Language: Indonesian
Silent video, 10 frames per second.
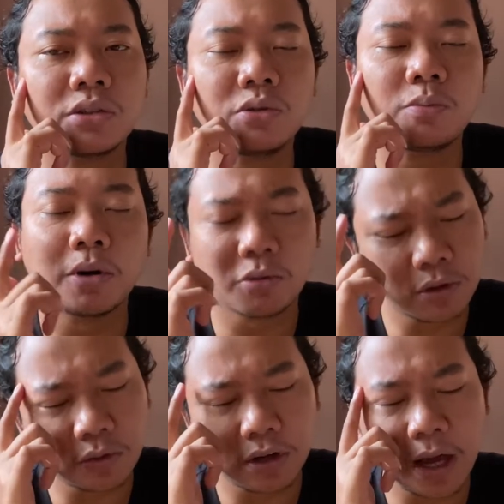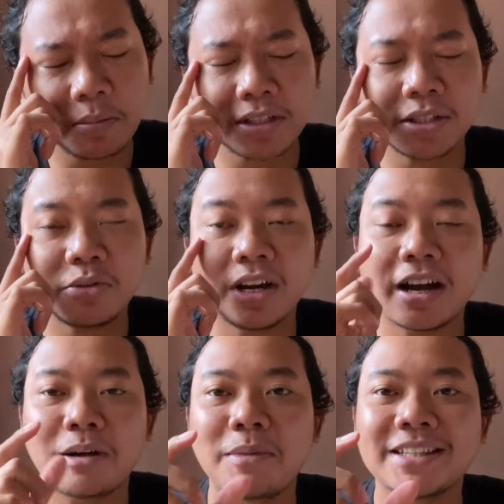lupa gue tuh lama sih gue
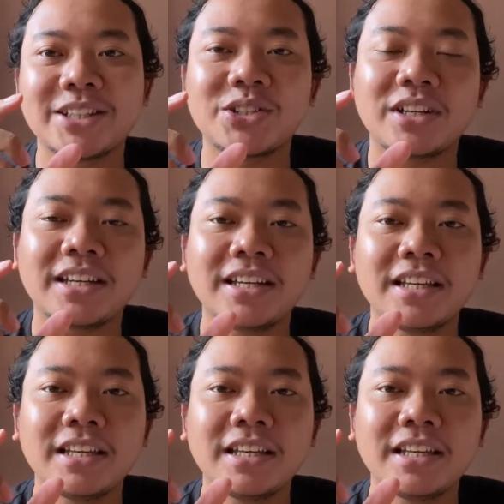nggak ngebahas itu soalnya